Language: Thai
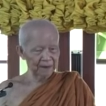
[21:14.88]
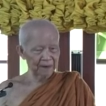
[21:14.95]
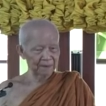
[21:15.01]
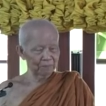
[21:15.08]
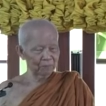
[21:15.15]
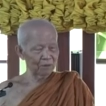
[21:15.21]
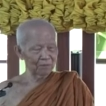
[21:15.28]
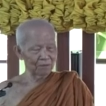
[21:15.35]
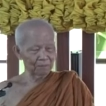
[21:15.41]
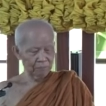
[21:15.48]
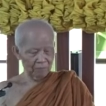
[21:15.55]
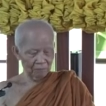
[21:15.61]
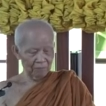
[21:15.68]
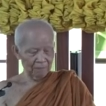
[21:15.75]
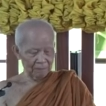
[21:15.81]
เนี่ยเพราะว่า
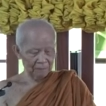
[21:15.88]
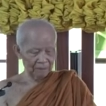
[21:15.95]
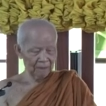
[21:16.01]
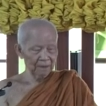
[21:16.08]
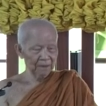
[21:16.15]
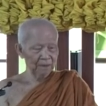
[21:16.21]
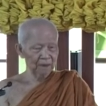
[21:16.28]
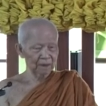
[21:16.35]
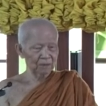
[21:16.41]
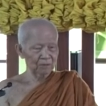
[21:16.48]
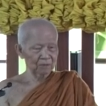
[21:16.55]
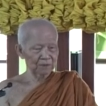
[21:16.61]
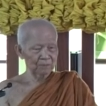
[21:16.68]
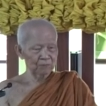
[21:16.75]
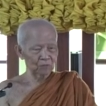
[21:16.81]
เพราะว่าเงิน
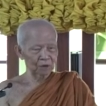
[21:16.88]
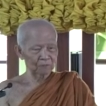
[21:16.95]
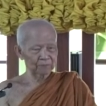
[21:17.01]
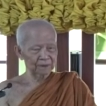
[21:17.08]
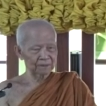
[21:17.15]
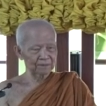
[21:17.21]
เราจำนวนเป็